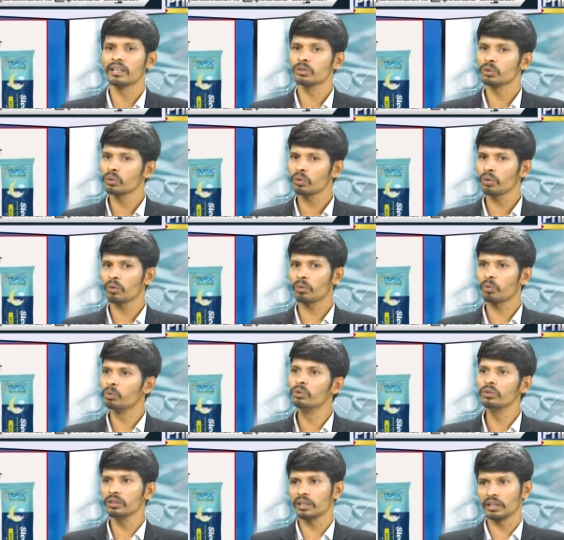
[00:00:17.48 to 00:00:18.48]
సో
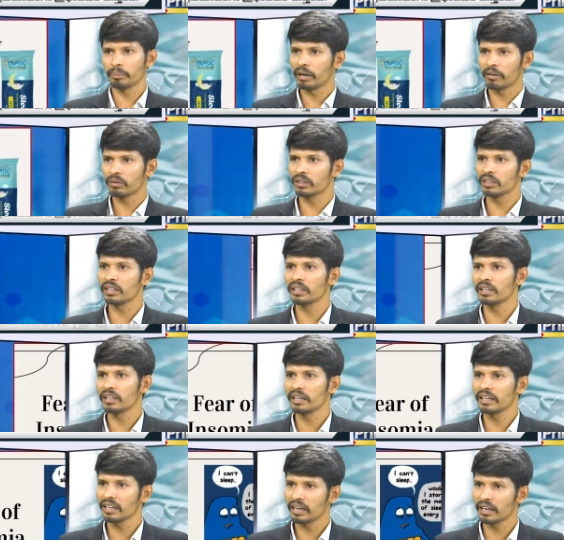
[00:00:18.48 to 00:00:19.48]
ఉంటుందండి మనం
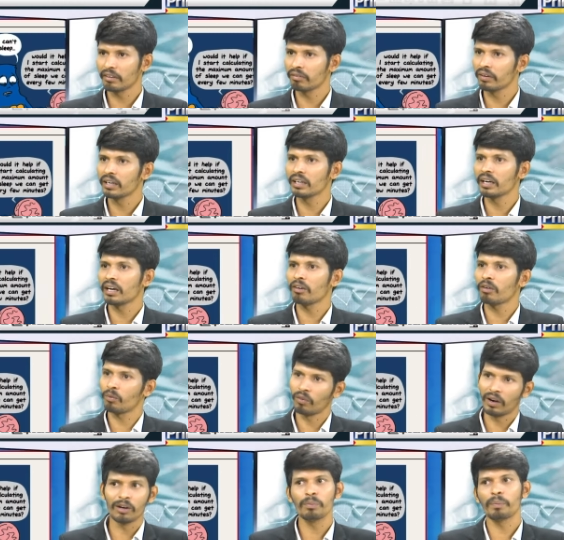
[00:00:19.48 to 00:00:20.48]
ఏంటంటే డెఫినెట్గా
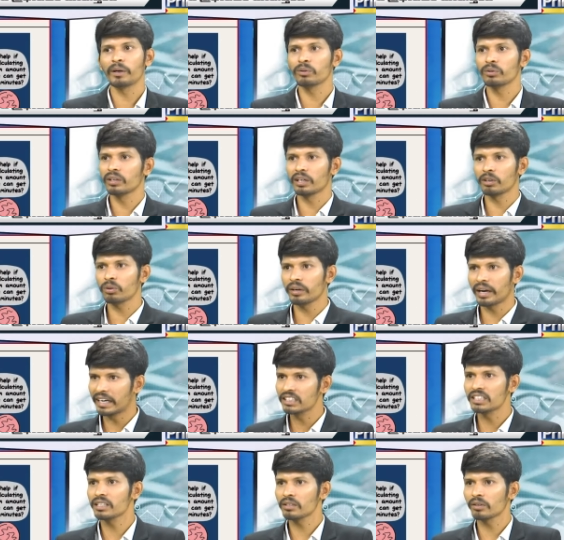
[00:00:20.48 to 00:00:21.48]
వాళ్ళు పడుకున్నారు
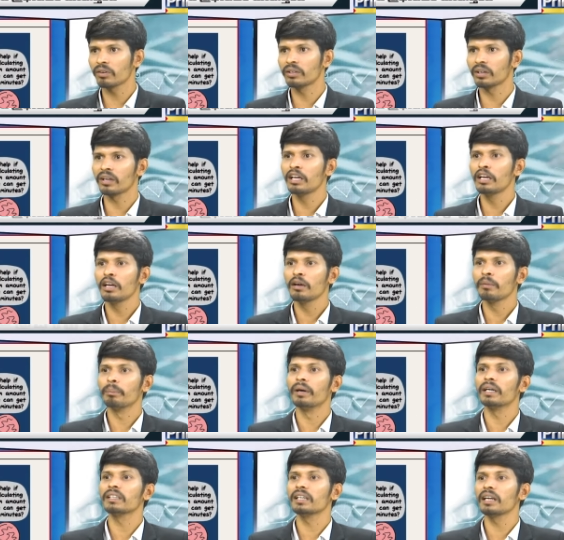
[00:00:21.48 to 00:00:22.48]
నైట్ చేసేవాళ్ళు అంటారు
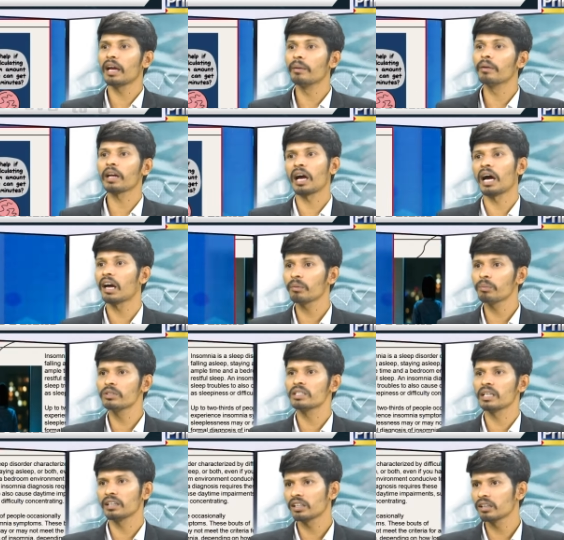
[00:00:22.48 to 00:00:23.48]
బట్
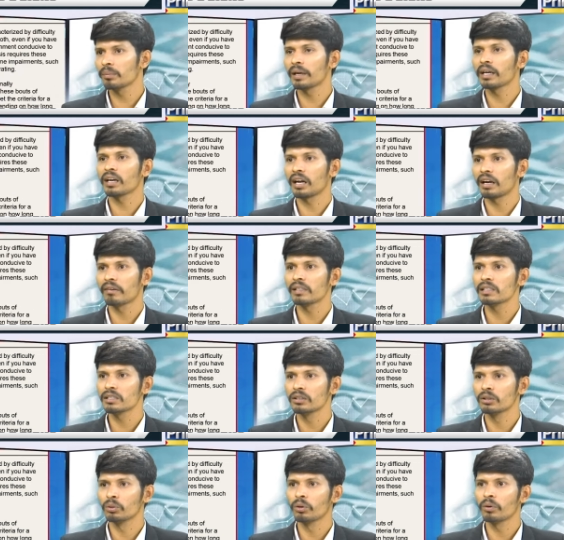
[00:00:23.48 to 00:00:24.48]
హార్మోన్స్ uh, ఏదైతే మనకు
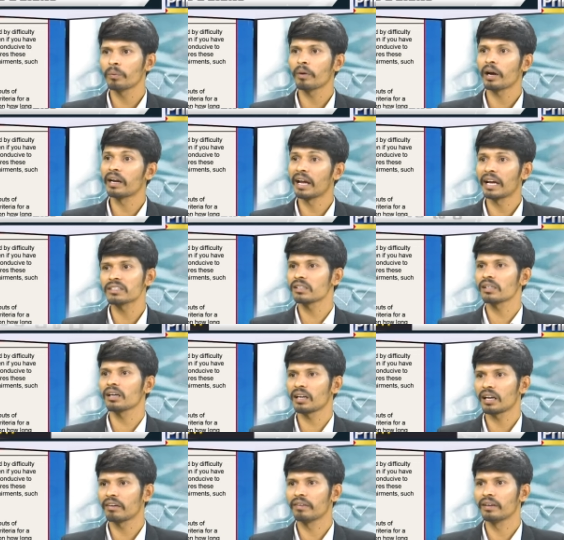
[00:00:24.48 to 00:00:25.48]
కావాల్సిందో
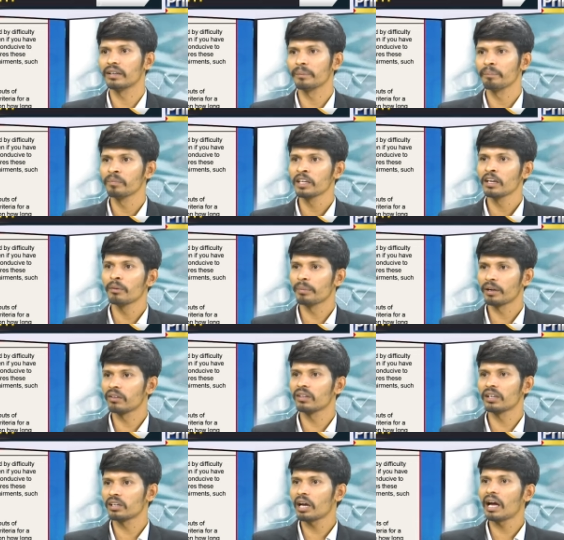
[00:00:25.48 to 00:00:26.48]
న్యాచురల్గా రావాలి
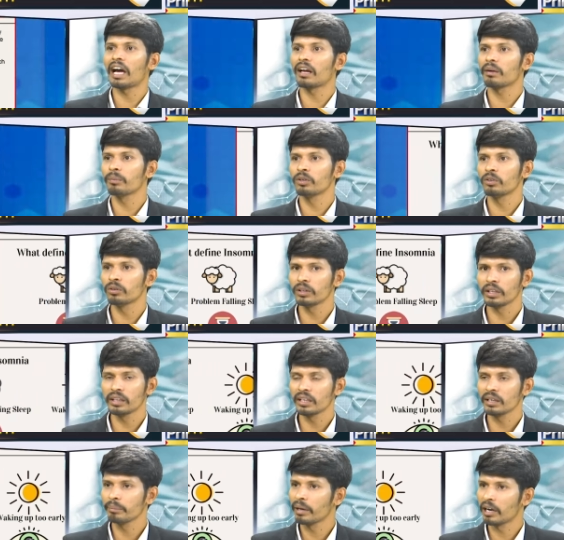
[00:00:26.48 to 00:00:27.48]
మనందంటే హార్మోను
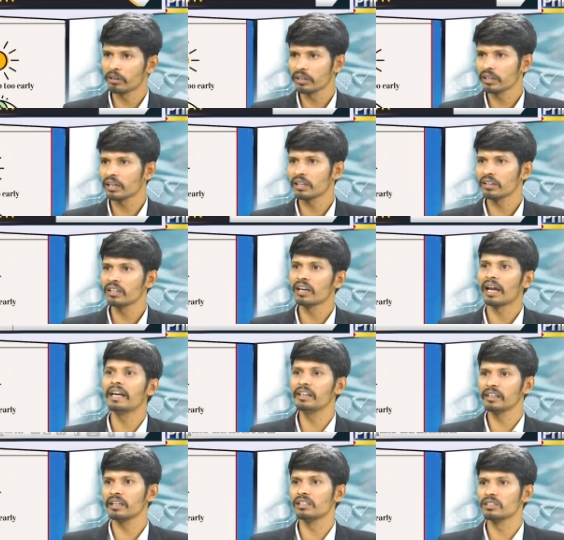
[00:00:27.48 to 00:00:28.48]
ఇది మెలటిన్ అనేది
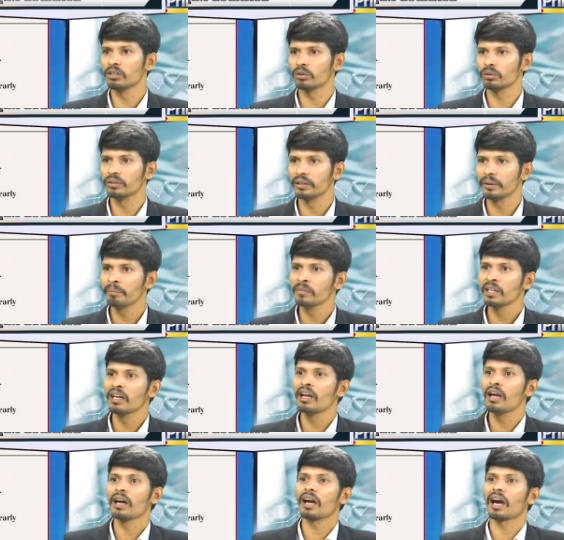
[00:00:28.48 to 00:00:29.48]
నైట్ రిలీజ్ అవుతుంది
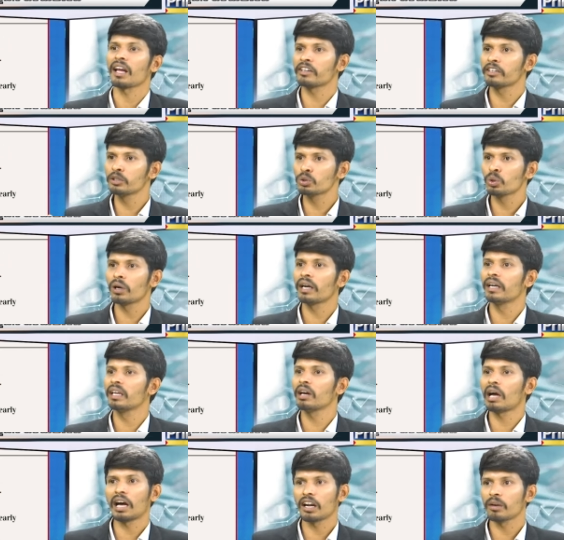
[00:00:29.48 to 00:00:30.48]
కార్టిసోల్ అనే
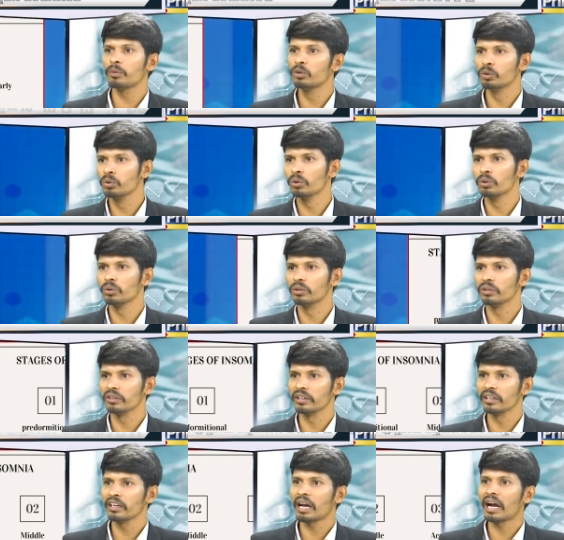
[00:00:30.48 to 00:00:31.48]
హార్మోన్ ఇంకోటి
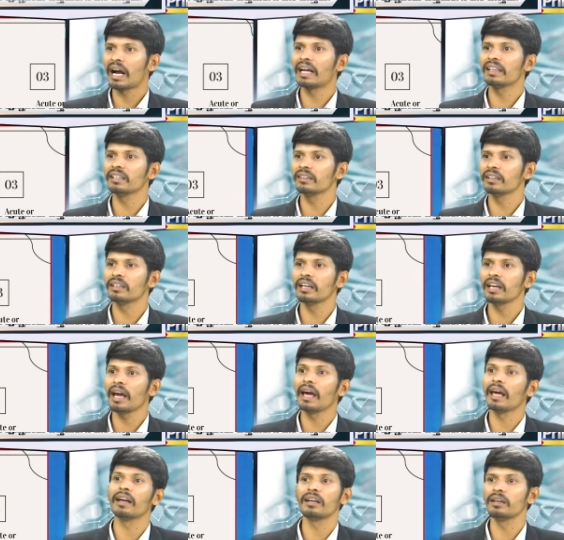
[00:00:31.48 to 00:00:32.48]
ఉంటుంది అదేంటంటే
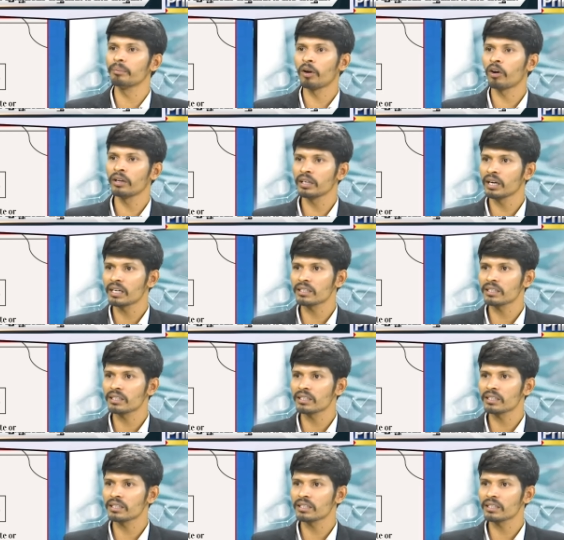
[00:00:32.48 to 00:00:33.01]
ఎర్లీ మార్నింగ్